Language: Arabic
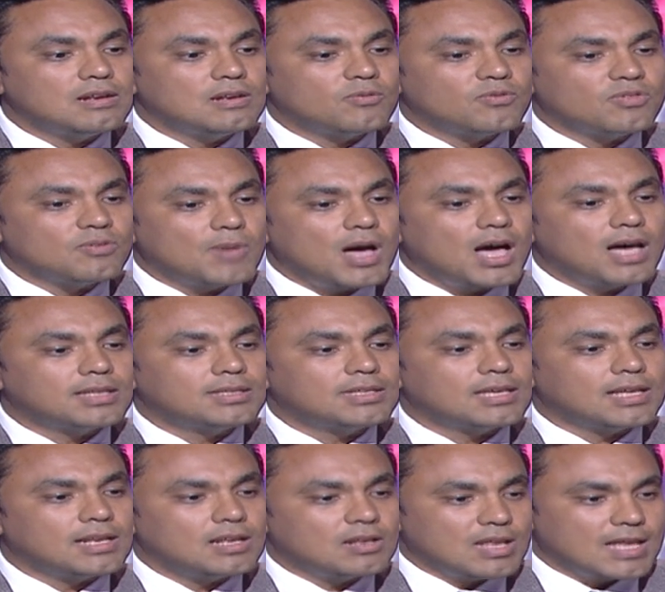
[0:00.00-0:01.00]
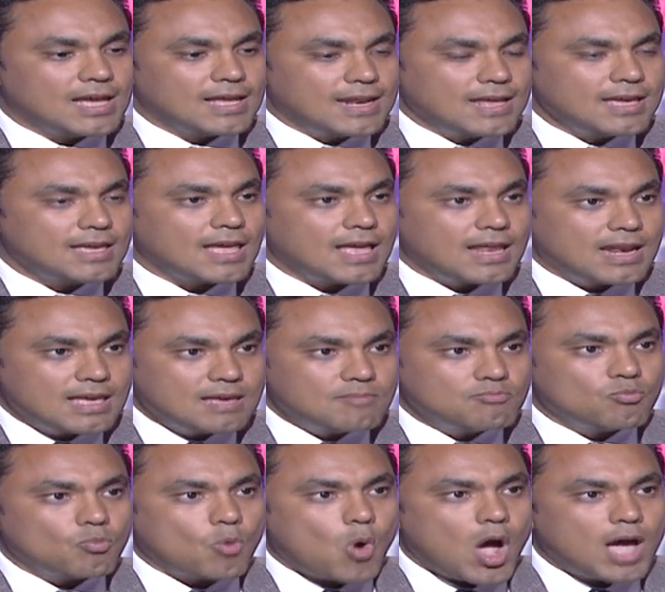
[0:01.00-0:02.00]
في بعض لعلاج
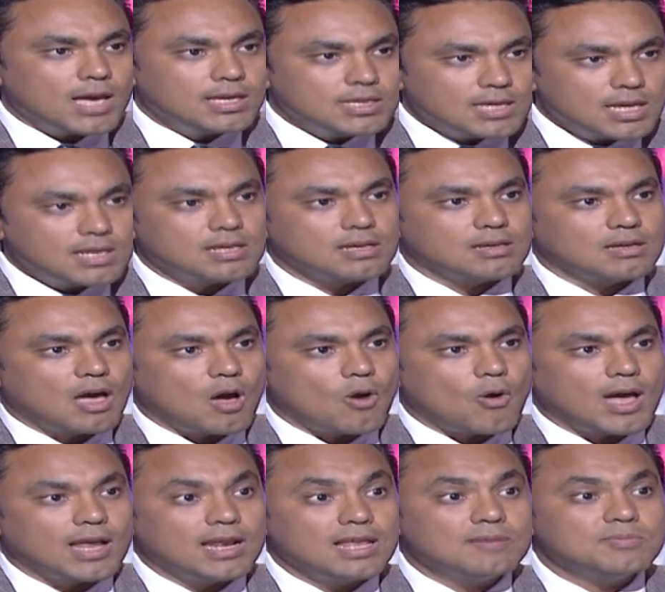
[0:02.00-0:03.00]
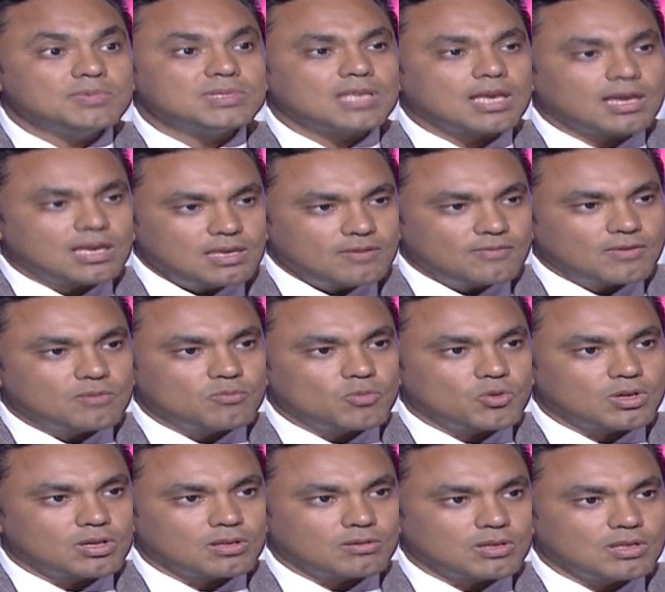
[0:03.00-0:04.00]
الام معينه او علاج سخيفه
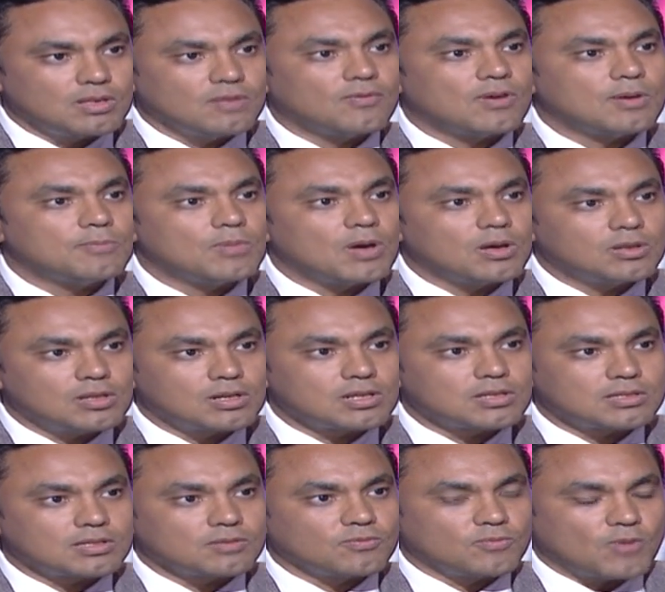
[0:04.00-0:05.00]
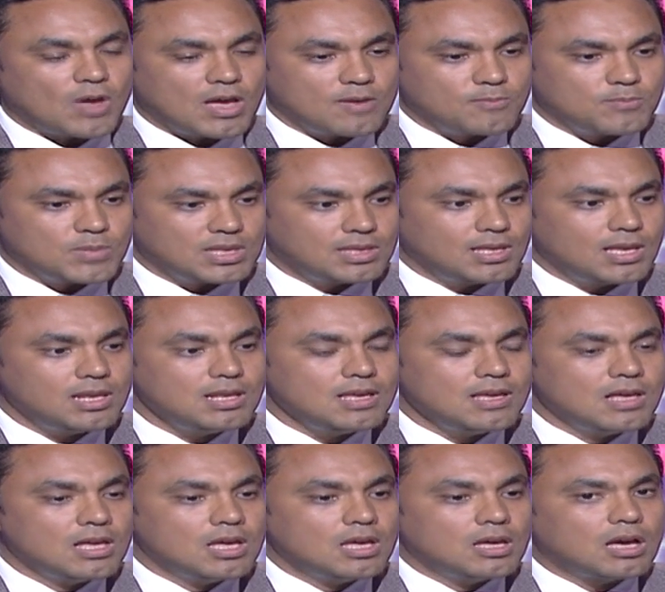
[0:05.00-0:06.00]
ممكن فبقدر بالتالي
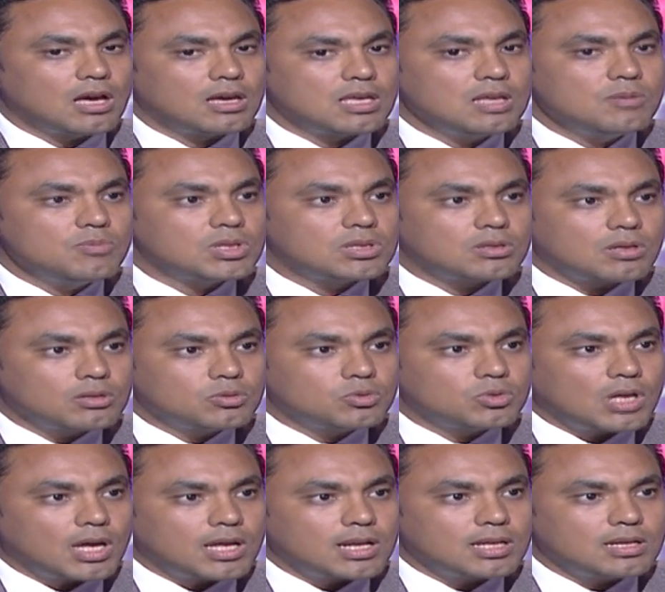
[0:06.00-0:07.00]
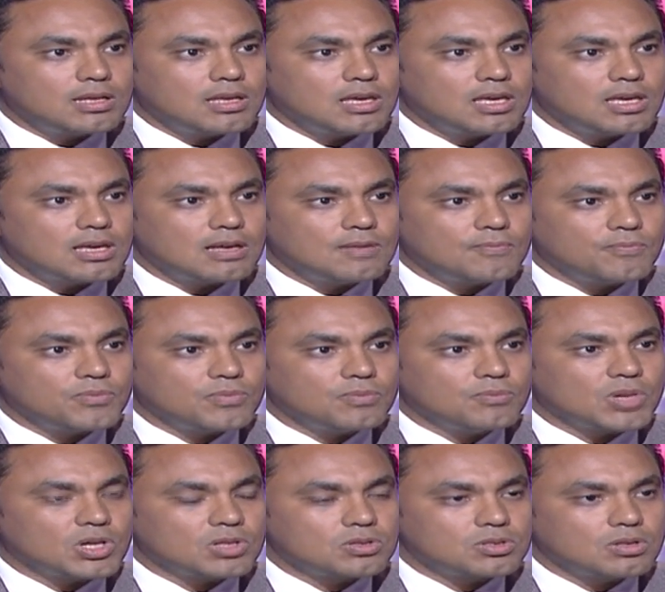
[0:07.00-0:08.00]
كلمه تردد حراري هي
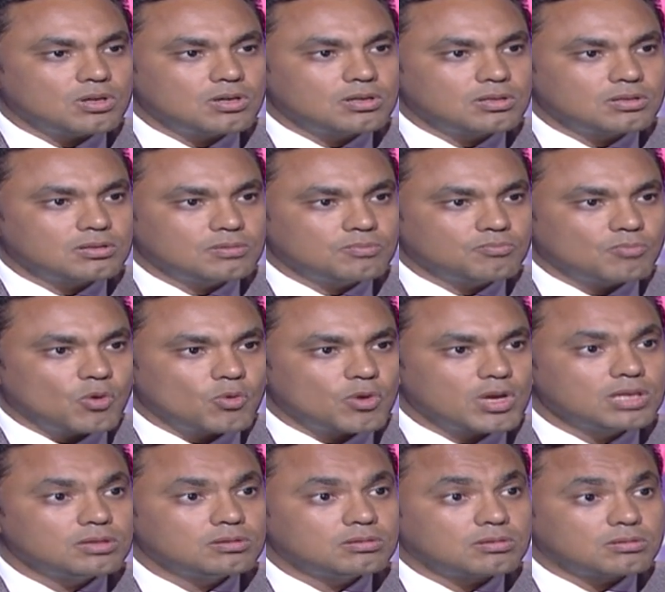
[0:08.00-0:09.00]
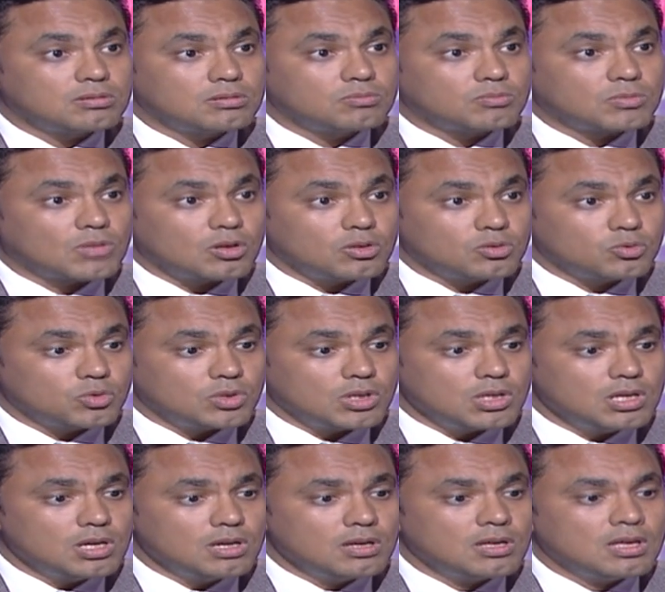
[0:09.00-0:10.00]
باختصار موجات
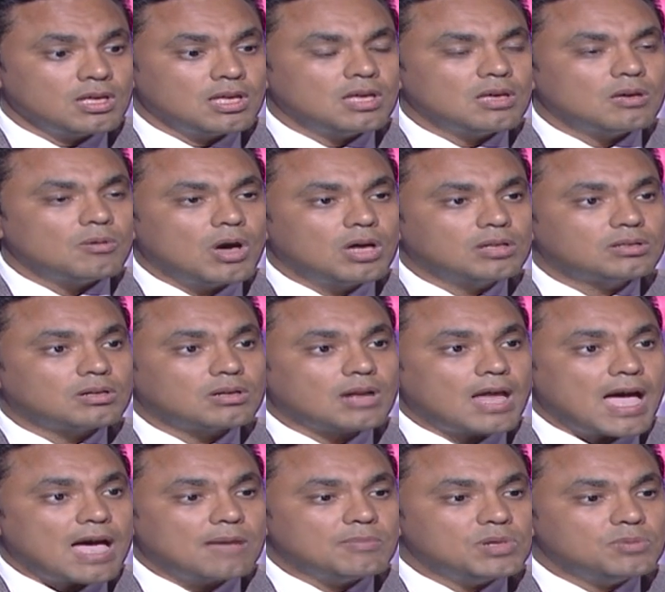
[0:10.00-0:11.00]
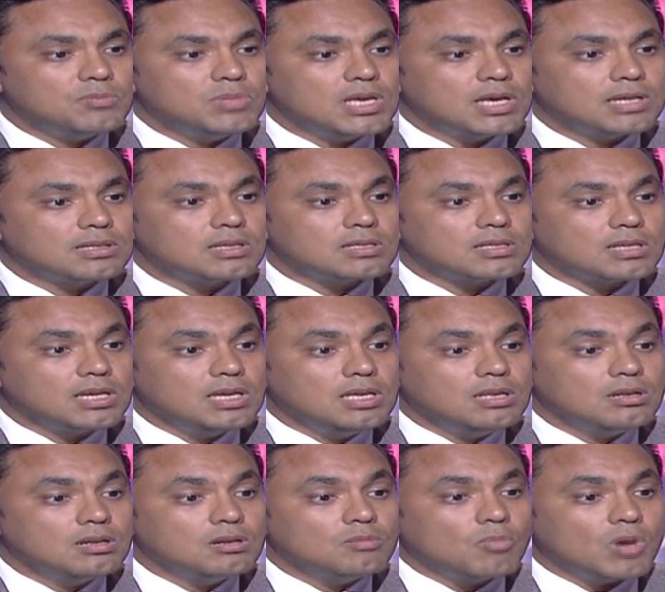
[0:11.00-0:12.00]
تردديه واقدر اعمل بيها تسخين
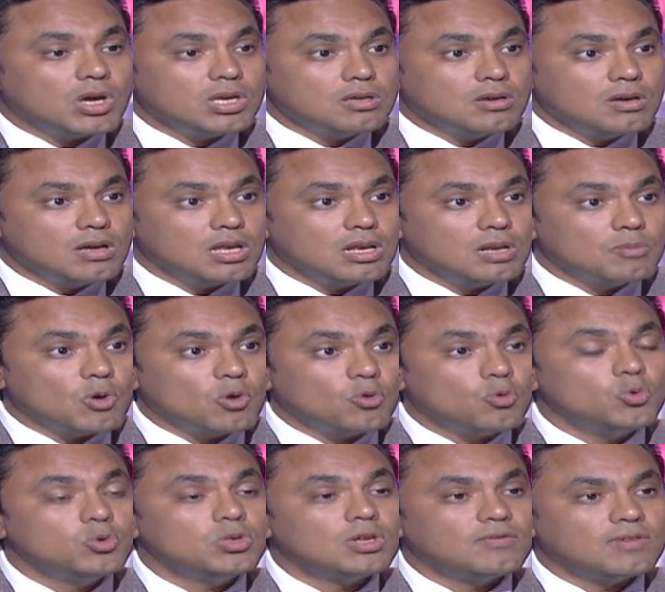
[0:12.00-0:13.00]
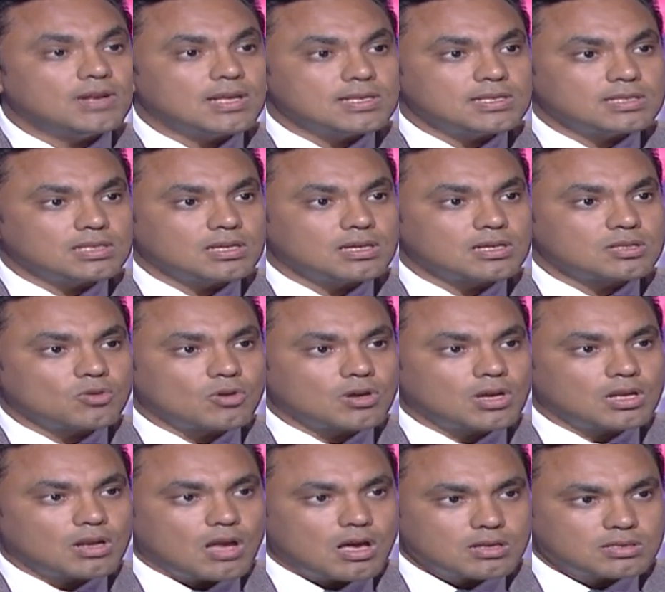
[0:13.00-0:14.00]
للميه اللي موجوده في الانسجه سواء
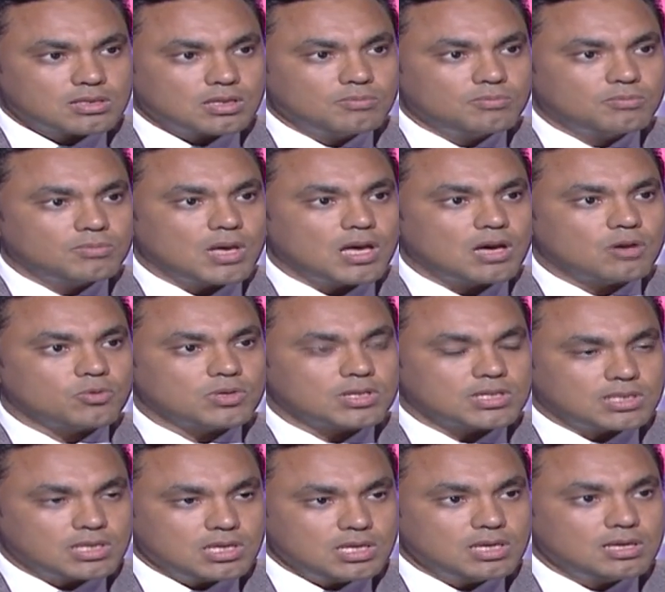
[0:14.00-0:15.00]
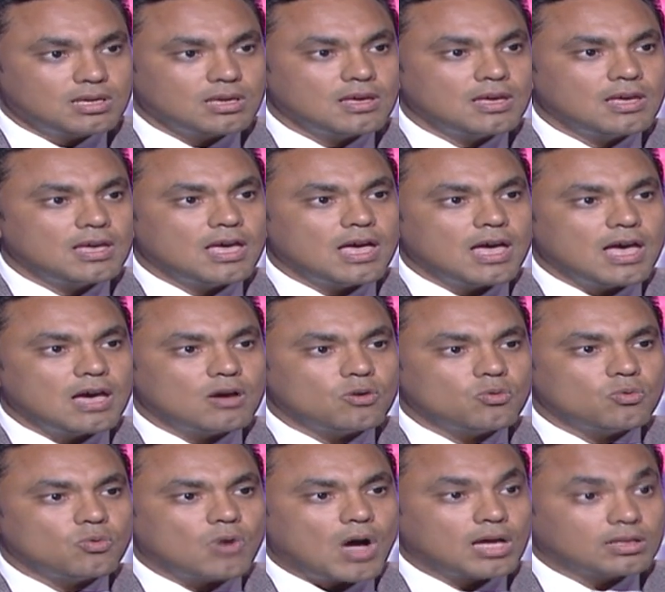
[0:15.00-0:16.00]
كان عصب او نسيج او
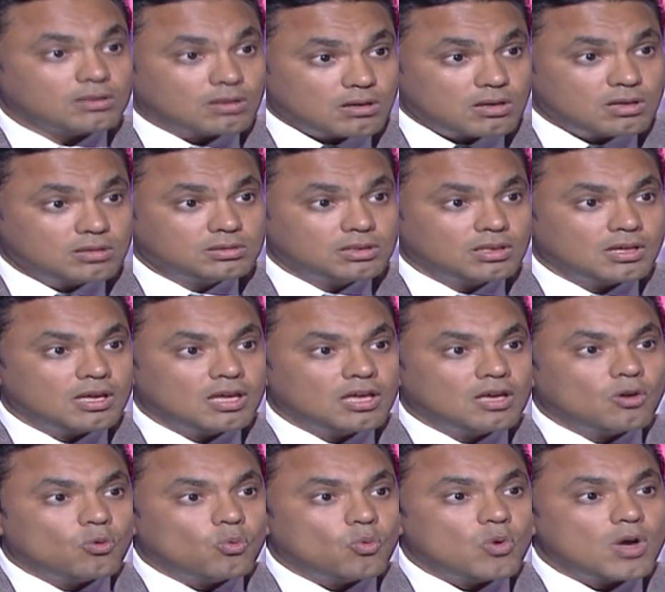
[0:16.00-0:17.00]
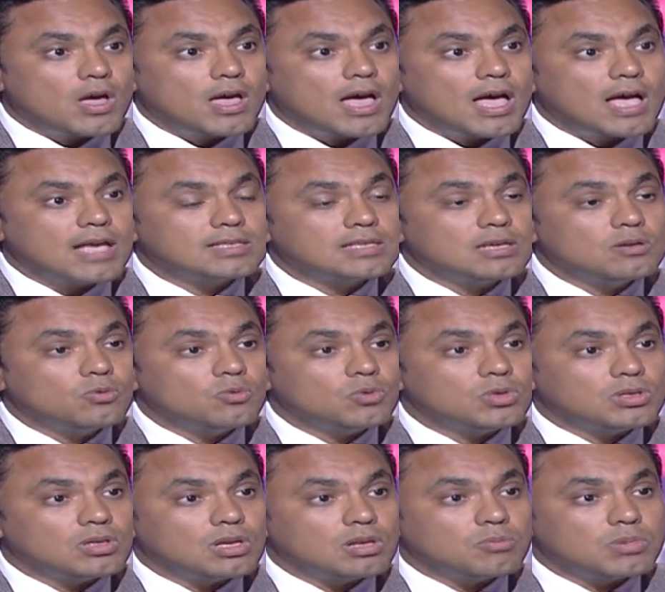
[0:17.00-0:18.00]
عضلات
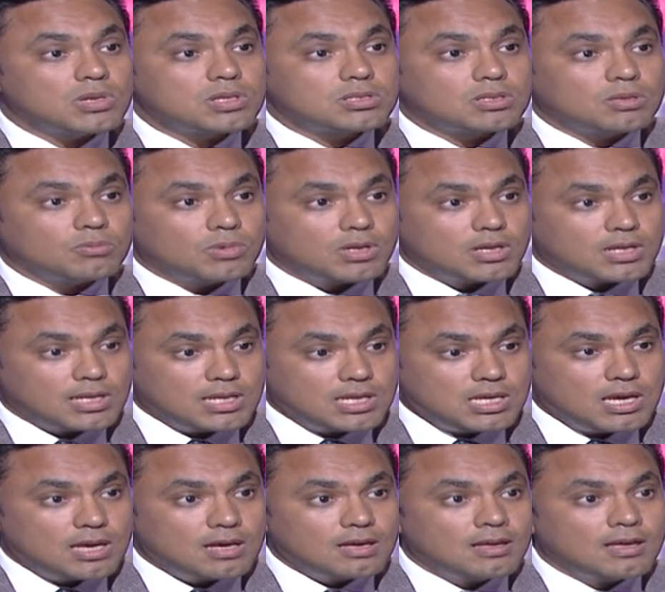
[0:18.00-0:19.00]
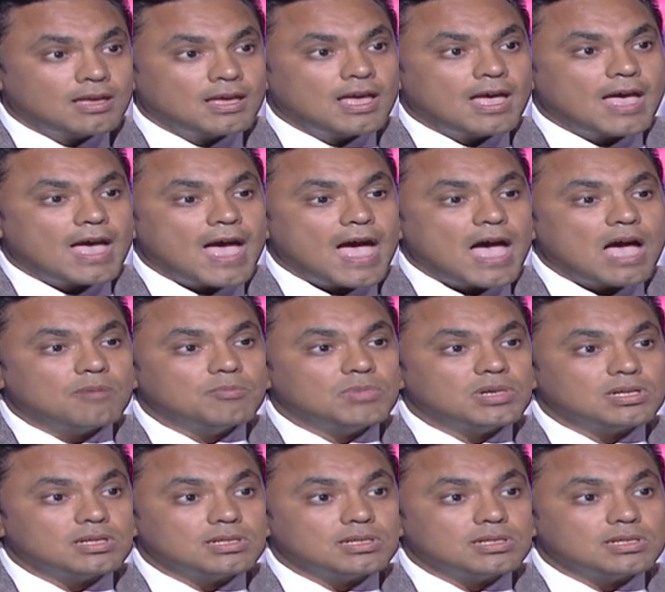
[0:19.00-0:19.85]
وازود البلاد سبلاي ليها اعمل